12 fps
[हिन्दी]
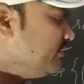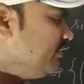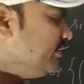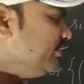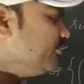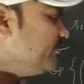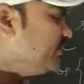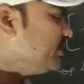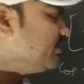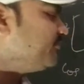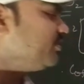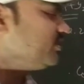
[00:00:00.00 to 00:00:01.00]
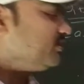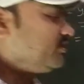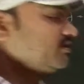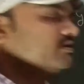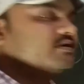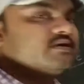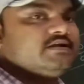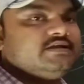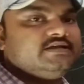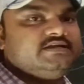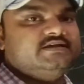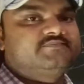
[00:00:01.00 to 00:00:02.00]
डी ओमेगा अपॉन
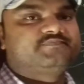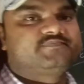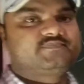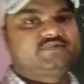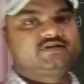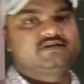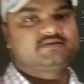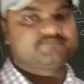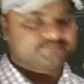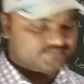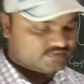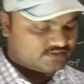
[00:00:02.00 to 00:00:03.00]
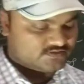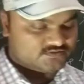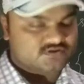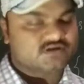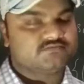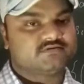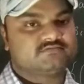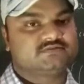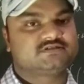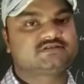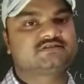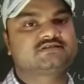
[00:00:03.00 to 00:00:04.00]
डी के ठीक है तो अब हम
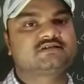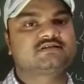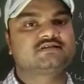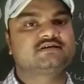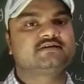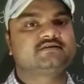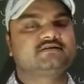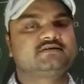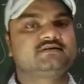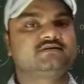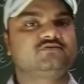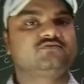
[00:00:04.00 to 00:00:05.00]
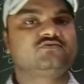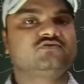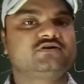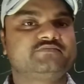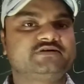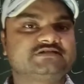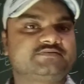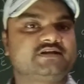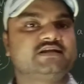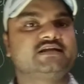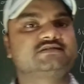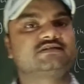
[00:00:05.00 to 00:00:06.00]
डिस्कस करते हैं कि दोनों के बीच में
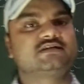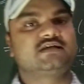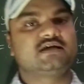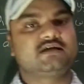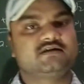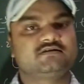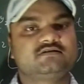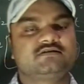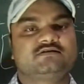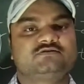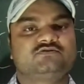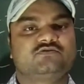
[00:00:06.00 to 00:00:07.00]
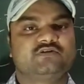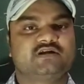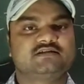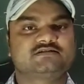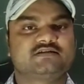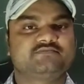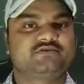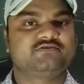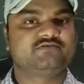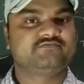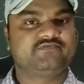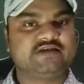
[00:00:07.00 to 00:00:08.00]
रिलेशन क्या है सो रिलेशन
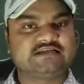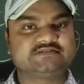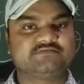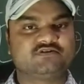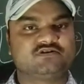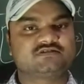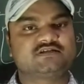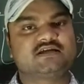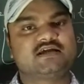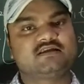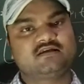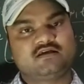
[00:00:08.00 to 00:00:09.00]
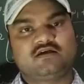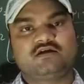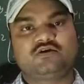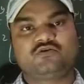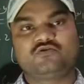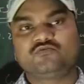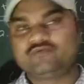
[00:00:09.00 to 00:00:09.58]
बिटवीन फेज वेलोसिटी एंड ग्रुप